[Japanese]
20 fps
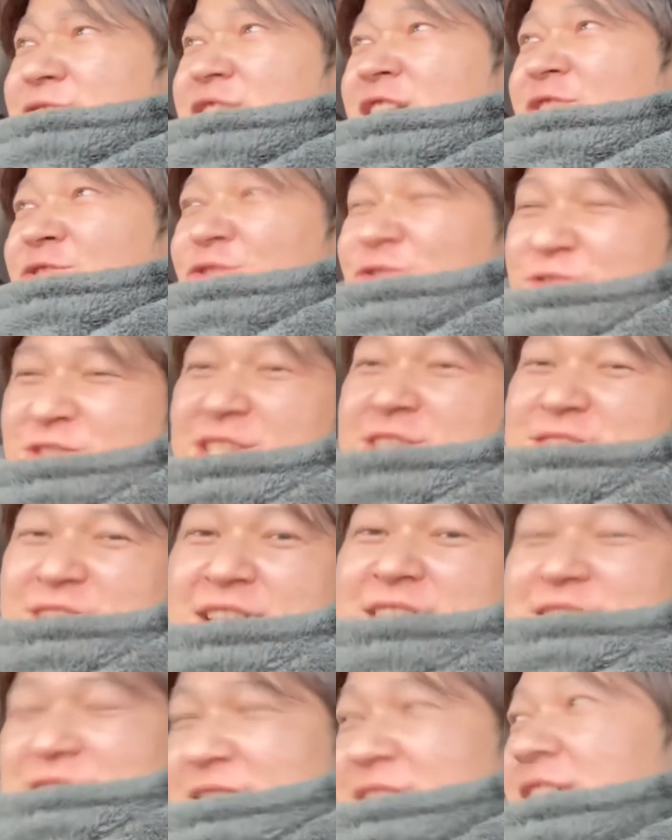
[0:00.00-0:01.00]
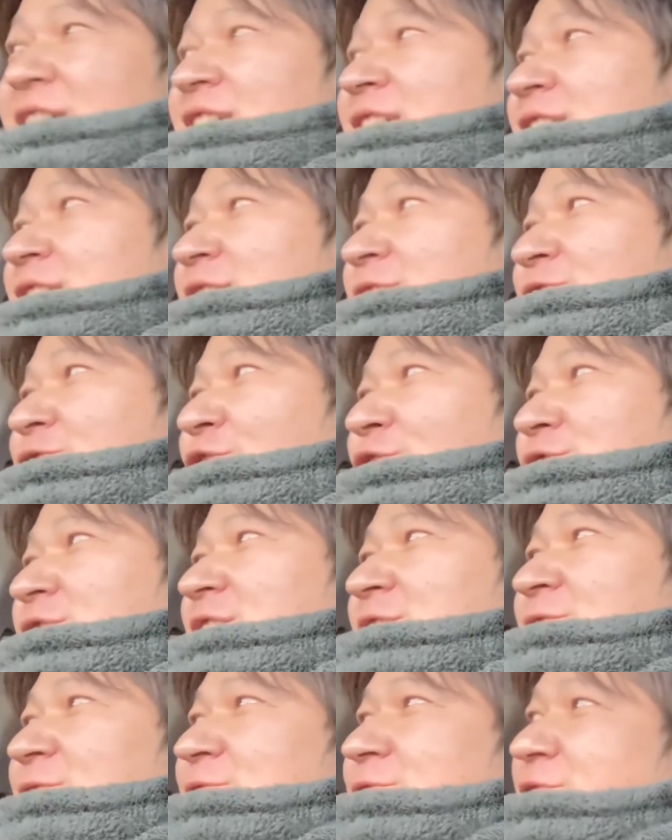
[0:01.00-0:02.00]
んで当日やし、当
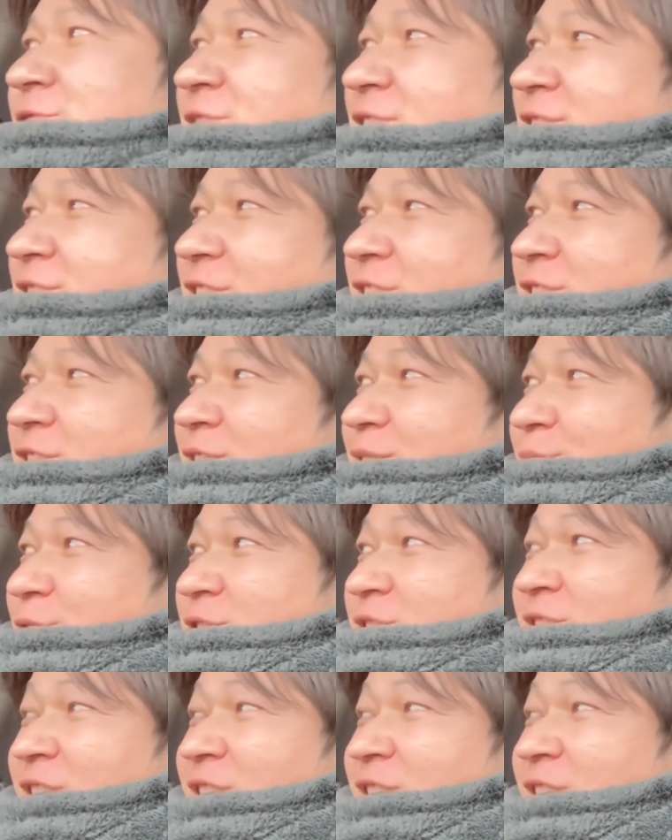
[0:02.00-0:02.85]
日落とせんやったらめっ